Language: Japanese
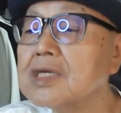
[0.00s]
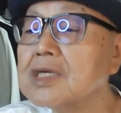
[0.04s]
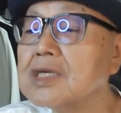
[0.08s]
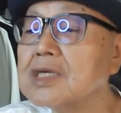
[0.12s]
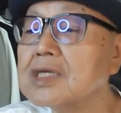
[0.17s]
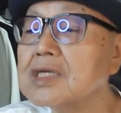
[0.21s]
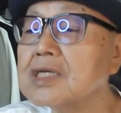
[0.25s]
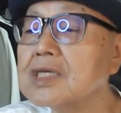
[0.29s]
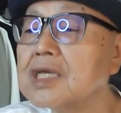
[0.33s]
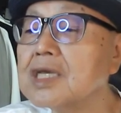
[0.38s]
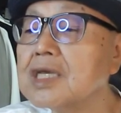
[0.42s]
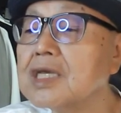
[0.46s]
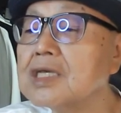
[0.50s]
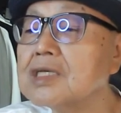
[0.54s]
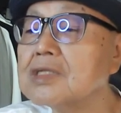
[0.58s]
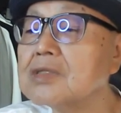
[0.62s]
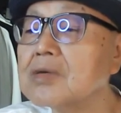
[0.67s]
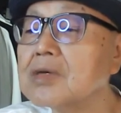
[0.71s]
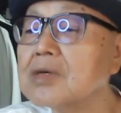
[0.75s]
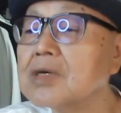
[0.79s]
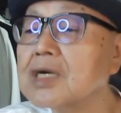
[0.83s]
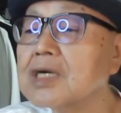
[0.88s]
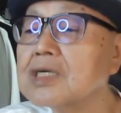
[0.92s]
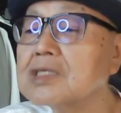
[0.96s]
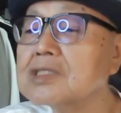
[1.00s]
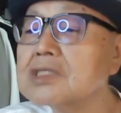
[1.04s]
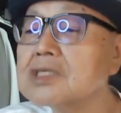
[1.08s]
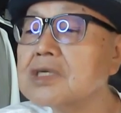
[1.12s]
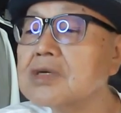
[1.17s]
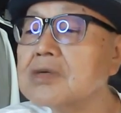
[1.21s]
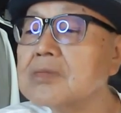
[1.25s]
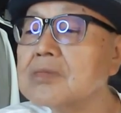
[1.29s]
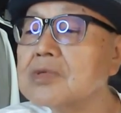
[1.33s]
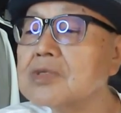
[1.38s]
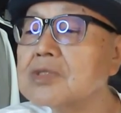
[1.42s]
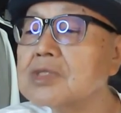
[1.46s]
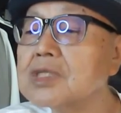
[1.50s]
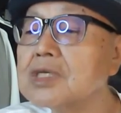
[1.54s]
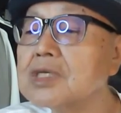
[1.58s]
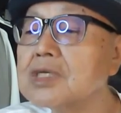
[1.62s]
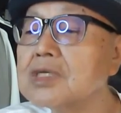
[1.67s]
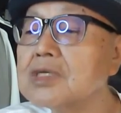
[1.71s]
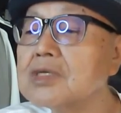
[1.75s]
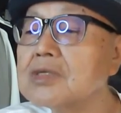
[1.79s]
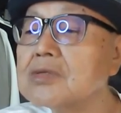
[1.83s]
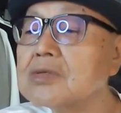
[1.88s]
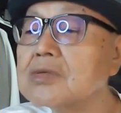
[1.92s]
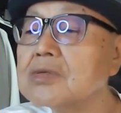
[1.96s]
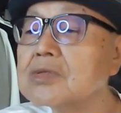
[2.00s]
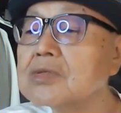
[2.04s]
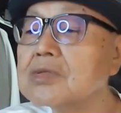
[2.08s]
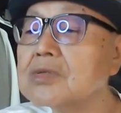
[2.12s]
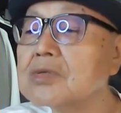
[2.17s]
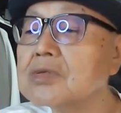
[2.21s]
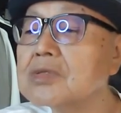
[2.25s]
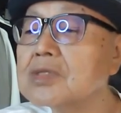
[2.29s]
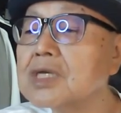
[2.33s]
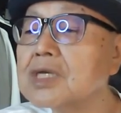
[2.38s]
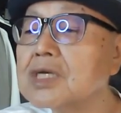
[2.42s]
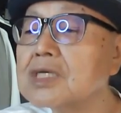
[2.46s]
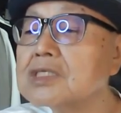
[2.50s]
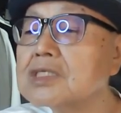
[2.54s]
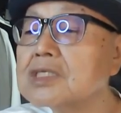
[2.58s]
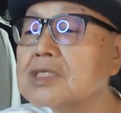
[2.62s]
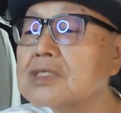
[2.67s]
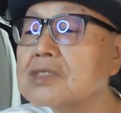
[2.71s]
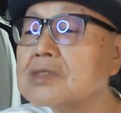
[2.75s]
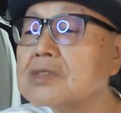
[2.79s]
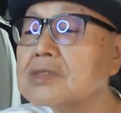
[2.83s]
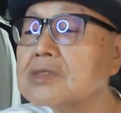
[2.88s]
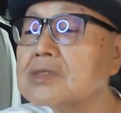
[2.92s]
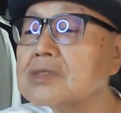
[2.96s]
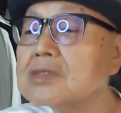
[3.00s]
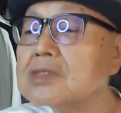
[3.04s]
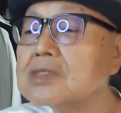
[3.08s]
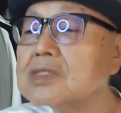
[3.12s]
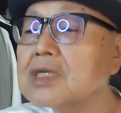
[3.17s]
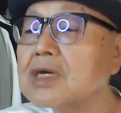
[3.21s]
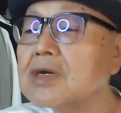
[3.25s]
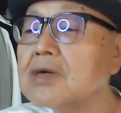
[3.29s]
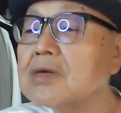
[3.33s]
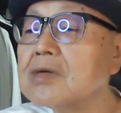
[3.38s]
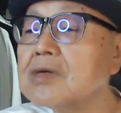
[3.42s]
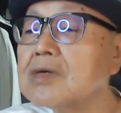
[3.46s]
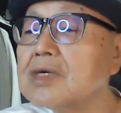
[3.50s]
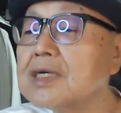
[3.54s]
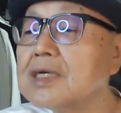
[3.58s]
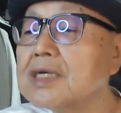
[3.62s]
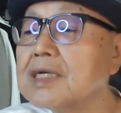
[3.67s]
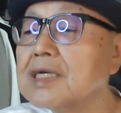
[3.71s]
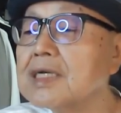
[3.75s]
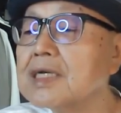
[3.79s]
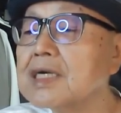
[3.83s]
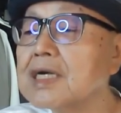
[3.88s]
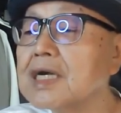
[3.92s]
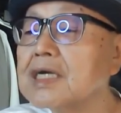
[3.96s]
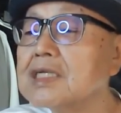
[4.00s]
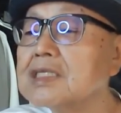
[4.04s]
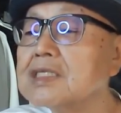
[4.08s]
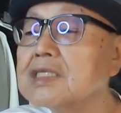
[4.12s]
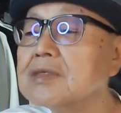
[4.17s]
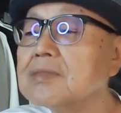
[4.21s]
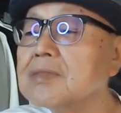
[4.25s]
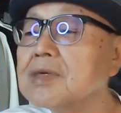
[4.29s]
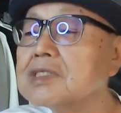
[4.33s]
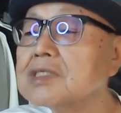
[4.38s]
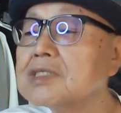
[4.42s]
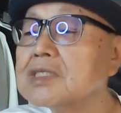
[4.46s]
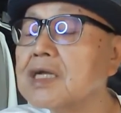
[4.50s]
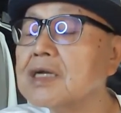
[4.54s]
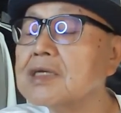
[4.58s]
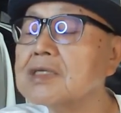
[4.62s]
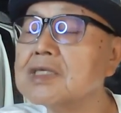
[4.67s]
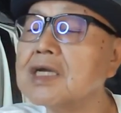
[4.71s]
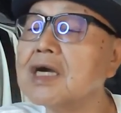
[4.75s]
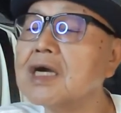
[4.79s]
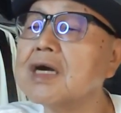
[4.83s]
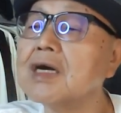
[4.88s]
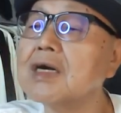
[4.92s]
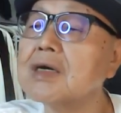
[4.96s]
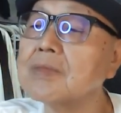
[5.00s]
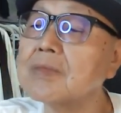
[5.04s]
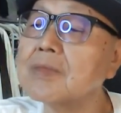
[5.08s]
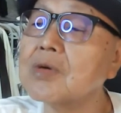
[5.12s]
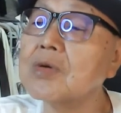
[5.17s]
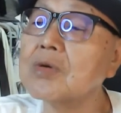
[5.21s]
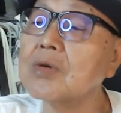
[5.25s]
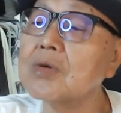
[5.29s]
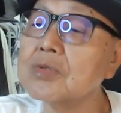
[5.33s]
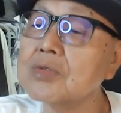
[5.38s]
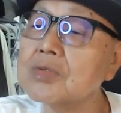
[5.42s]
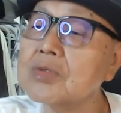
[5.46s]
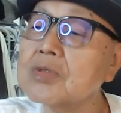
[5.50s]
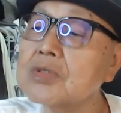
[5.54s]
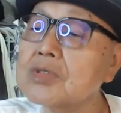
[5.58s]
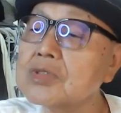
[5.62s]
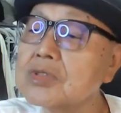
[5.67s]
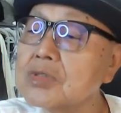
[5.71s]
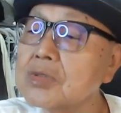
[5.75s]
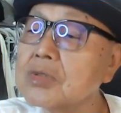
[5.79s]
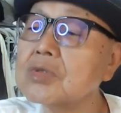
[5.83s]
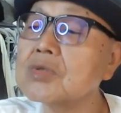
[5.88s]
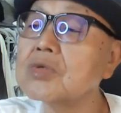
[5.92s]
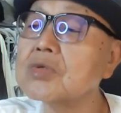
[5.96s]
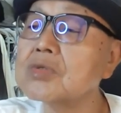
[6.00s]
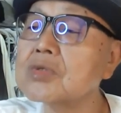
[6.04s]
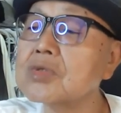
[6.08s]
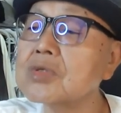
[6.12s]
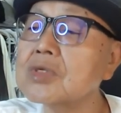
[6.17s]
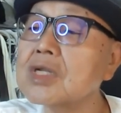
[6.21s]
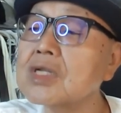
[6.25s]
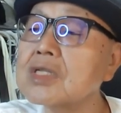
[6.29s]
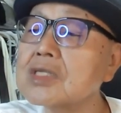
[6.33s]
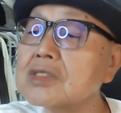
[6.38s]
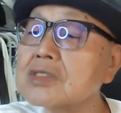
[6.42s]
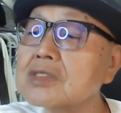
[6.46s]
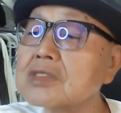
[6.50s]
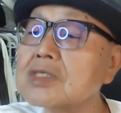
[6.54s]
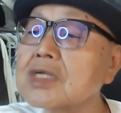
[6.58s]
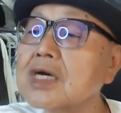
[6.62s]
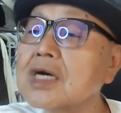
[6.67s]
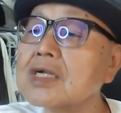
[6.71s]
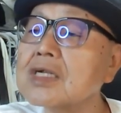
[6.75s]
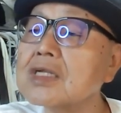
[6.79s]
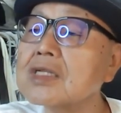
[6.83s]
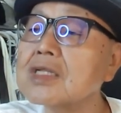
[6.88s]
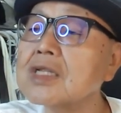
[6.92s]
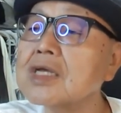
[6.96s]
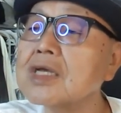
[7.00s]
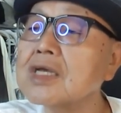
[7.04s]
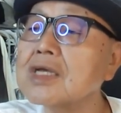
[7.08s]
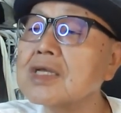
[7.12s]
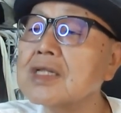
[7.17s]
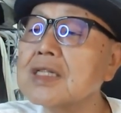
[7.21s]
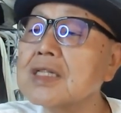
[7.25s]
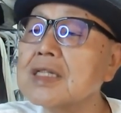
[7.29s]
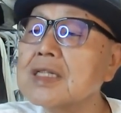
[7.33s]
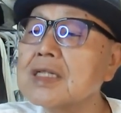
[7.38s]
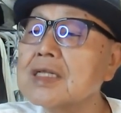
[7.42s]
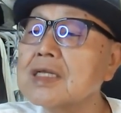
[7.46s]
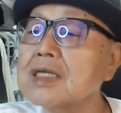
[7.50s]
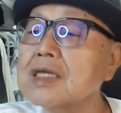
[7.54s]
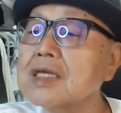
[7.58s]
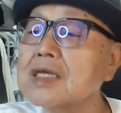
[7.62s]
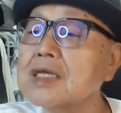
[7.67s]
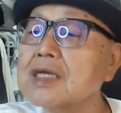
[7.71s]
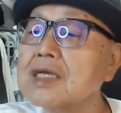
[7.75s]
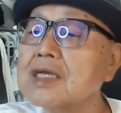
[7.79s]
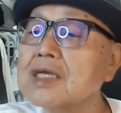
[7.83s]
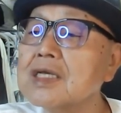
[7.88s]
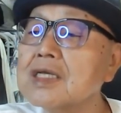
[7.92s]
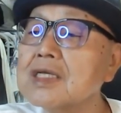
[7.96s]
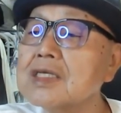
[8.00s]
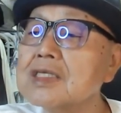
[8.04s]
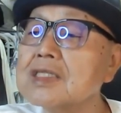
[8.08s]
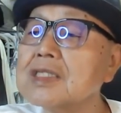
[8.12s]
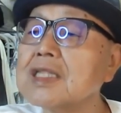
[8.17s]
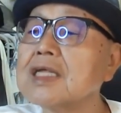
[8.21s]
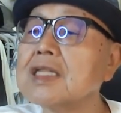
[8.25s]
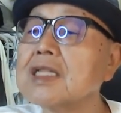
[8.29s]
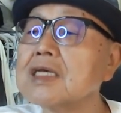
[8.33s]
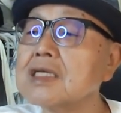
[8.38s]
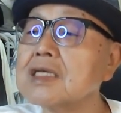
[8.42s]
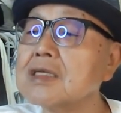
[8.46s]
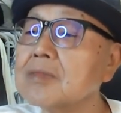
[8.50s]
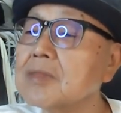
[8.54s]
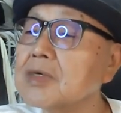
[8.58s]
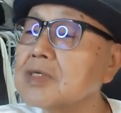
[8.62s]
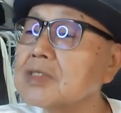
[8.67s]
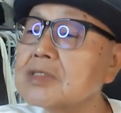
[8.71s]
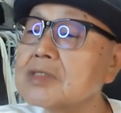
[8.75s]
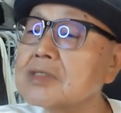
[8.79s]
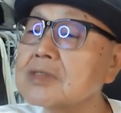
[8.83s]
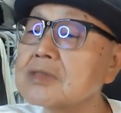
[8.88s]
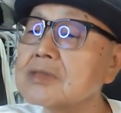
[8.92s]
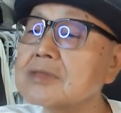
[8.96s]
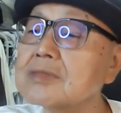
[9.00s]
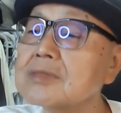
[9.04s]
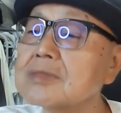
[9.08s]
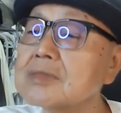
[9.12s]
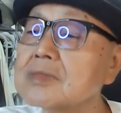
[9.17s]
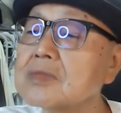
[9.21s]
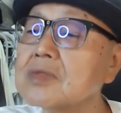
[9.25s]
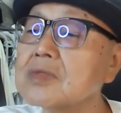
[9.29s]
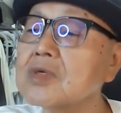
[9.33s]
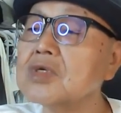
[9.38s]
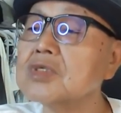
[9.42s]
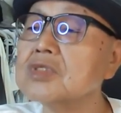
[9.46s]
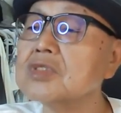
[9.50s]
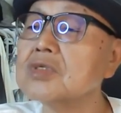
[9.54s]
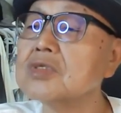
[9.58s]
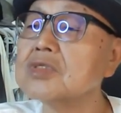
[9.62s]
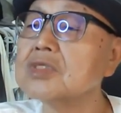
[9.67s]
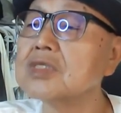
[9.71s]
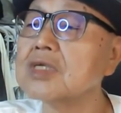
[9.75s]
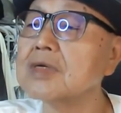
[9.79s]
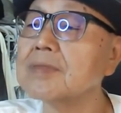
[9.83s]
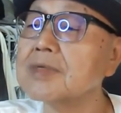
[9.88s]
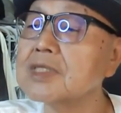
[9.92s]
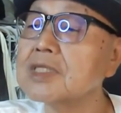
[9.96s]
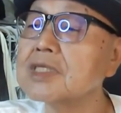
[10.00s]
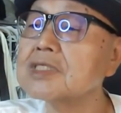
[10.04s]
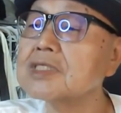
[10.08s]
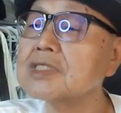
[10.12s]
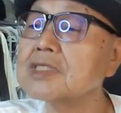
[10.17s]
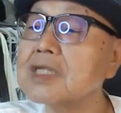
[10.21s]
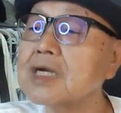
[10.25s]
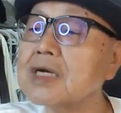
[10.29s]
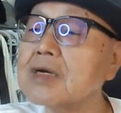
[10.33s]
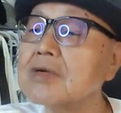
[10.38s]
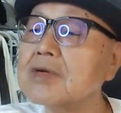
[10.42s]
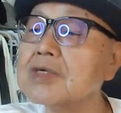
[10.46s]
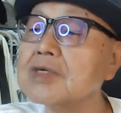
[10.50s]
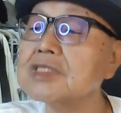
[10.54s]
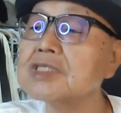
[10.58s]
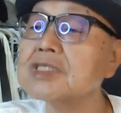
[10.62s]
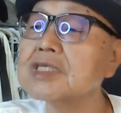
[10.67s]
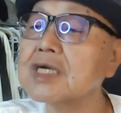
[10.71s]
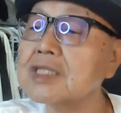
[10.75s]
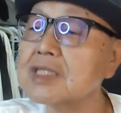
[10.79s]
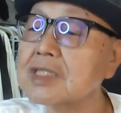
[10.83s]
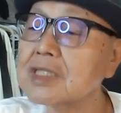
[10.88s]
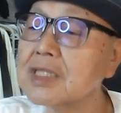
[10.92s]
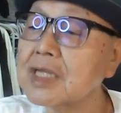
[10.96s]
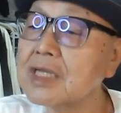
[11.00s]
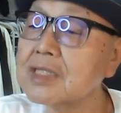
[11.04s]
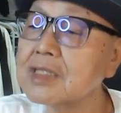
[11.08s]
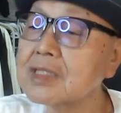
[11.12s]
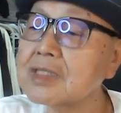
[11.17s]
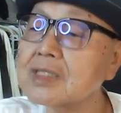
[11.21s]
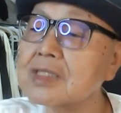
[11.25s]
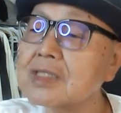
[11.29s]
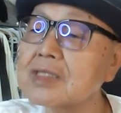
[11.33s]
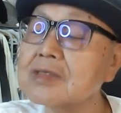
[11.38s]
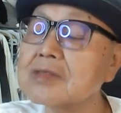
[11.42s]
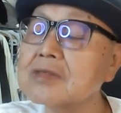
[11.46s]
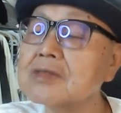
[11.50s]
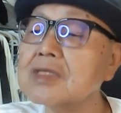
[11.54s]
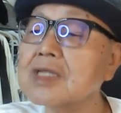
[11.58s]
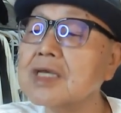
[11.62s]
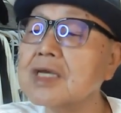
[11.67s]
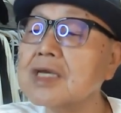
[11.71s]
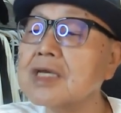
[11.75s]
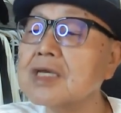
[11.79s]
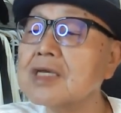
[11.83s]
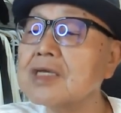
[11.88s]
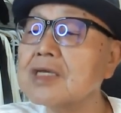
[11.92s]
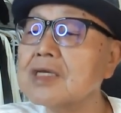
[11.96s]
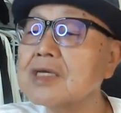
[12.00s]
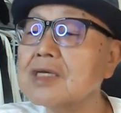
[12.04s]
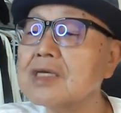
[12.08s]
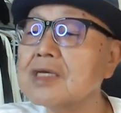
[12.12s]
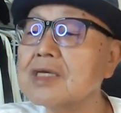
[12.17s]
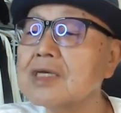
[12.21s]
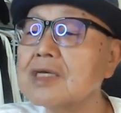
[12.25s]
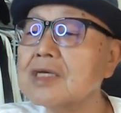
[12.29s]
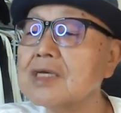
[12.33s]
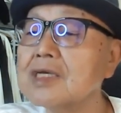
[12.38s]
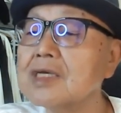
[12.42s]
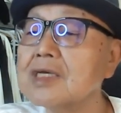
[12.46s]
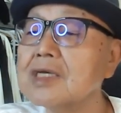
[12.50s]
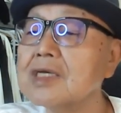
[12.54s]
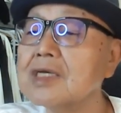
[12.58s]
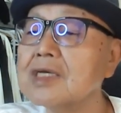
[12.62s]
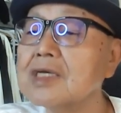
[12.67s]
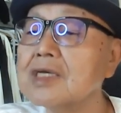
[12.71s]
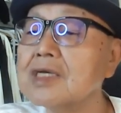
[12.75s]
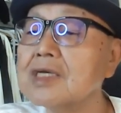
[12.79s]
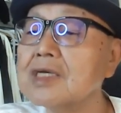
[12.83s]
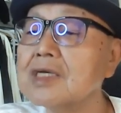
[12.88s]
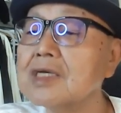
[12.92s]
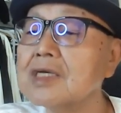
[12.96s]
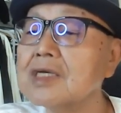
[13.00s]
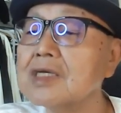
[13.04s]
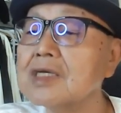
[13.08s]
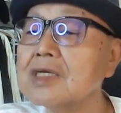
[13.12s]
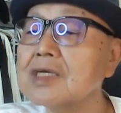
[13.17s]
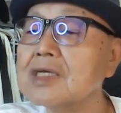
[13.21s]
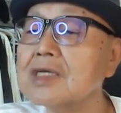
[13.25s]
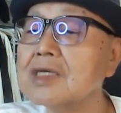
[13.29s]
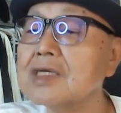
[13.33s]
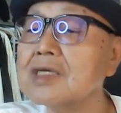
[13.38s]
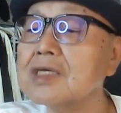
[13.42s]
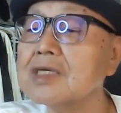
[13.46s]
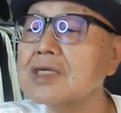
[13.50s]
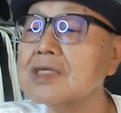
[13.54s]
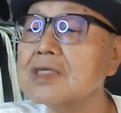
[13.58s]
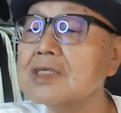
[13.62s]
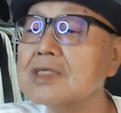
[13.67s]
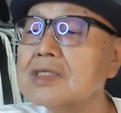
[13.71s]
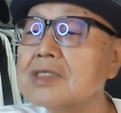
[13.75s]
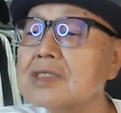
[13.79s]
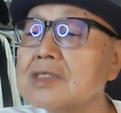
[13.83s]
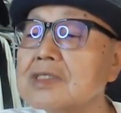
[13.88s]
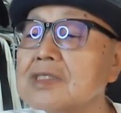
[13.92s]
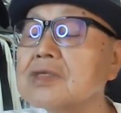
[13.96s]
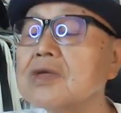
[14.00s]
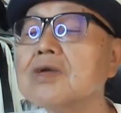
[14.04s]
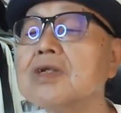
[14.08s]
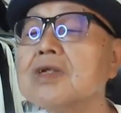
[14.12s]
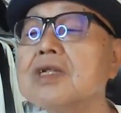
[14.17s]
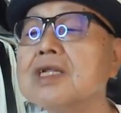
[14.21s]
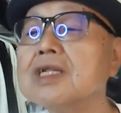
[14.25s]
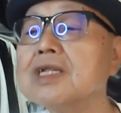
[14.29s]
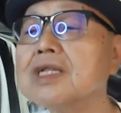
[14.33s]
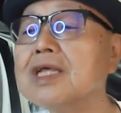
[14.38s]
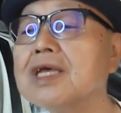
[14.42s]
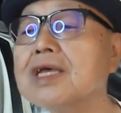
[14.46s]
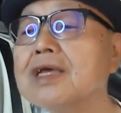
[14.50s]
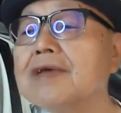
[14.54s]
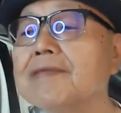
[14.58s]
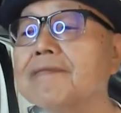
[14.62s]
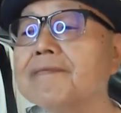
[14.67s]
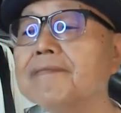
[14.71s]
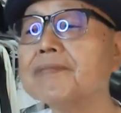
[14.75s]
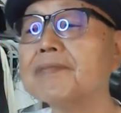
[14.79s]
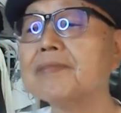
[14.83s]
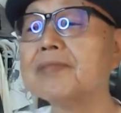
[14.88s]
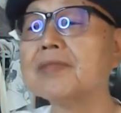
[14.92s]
えー、敬意と感謝を持って生きることの大切さを感じました。いや、もう本当にそういうことなんです。だからね、えー、いただきます。ごちそうさまでした。美味しかったっていうね。えー、それね、